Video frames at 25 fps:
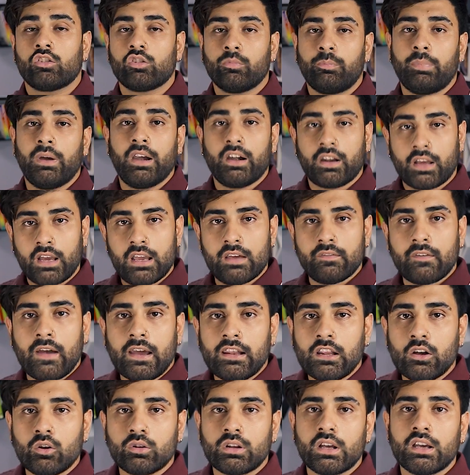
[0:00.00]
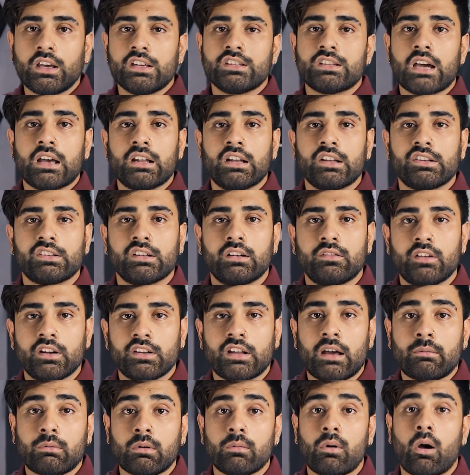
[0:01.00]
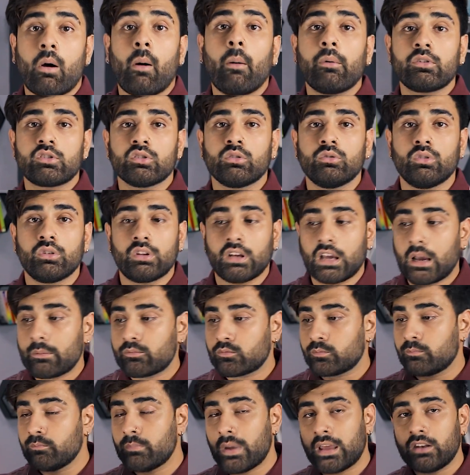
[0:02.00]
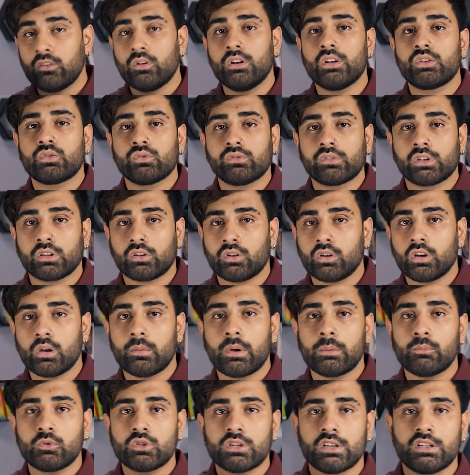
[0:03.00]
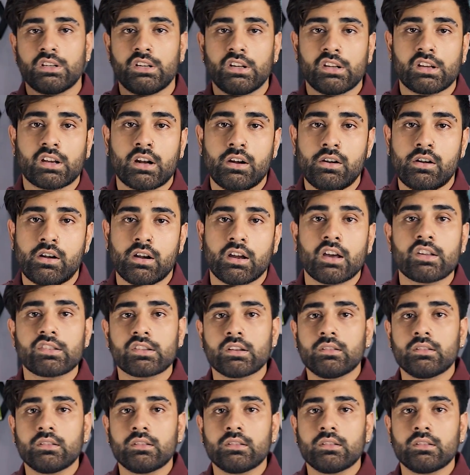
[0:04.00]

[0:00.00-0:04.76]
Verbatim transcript: सो पेड का ये फायदा होता है कि ज़्यादा सर्वर आपके पास ऑप्शन होते हैं आप मैनुअली चुन सकते हो कि भाई मुझे ये कंट्री का